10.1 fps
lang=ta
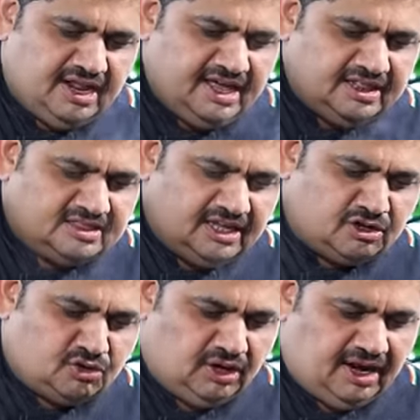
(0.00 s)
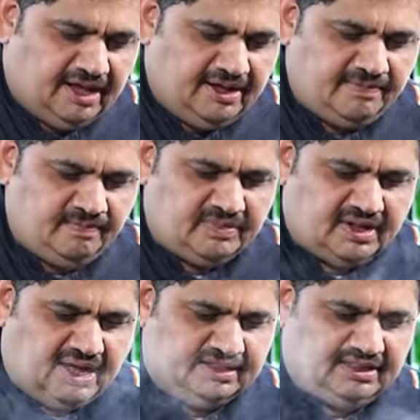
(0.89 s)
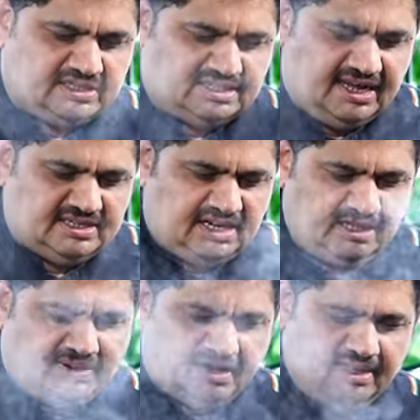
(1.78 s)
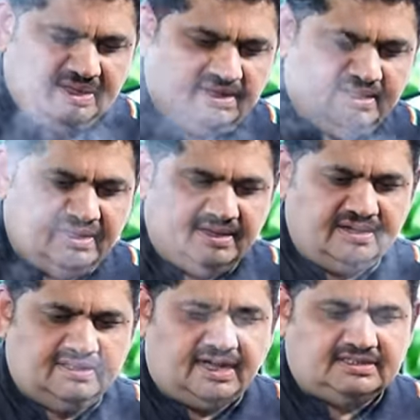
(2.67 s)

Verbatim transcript: இல்லை திக்கும் இல்லை அந்த ஸ்டேஜில் இதை பாருங்கள் இந்த